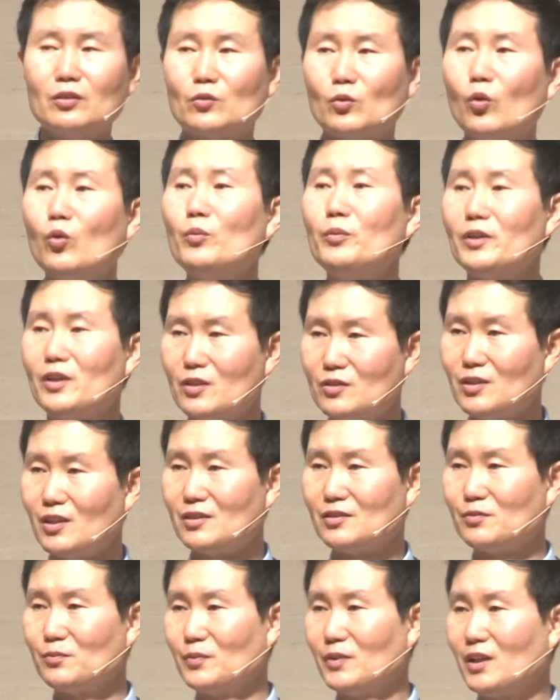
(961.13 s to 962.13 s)
도움이 되지
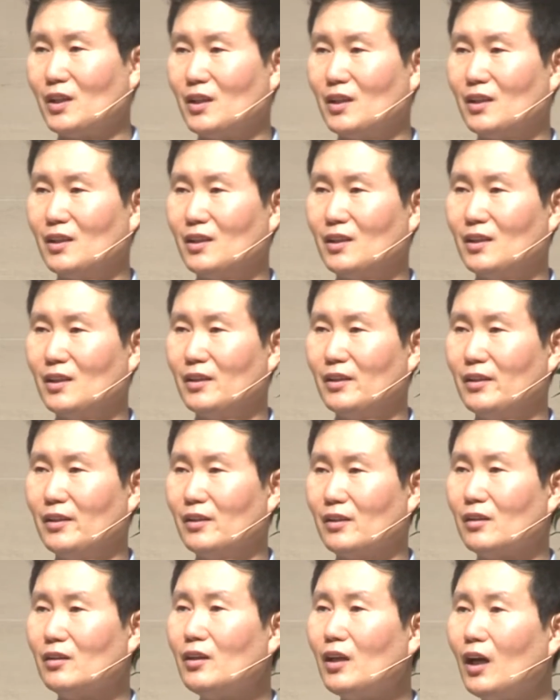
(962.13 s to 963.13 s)
않습니다.
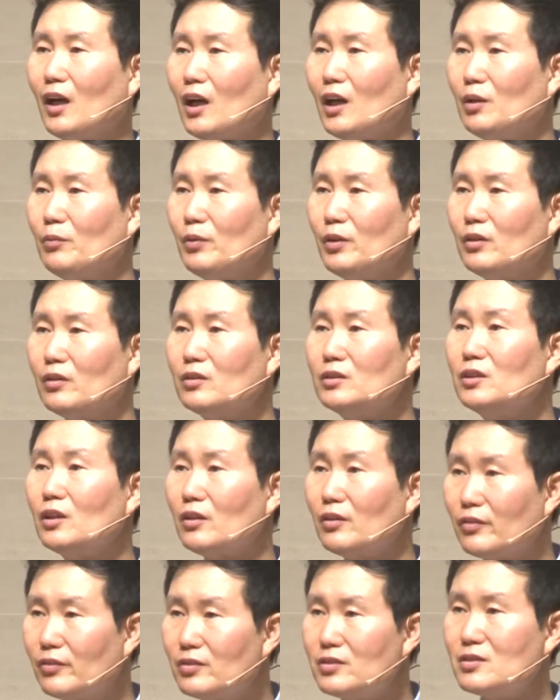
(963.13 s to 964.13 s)
근데 하나님은
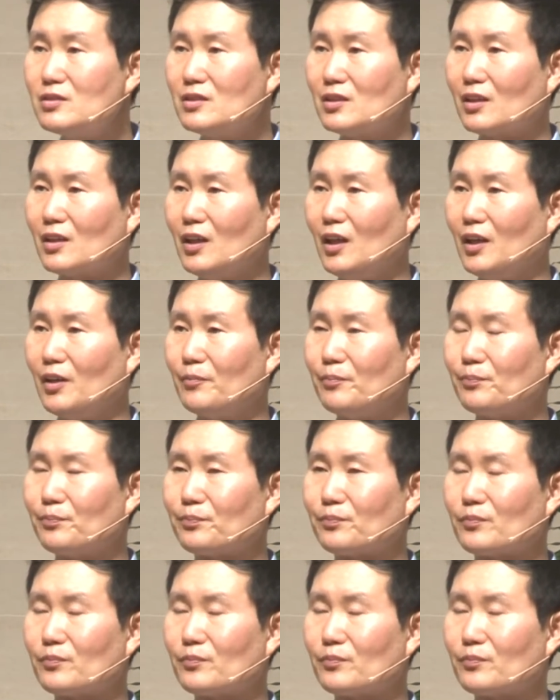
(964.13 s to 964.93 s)
능력이 있으시니까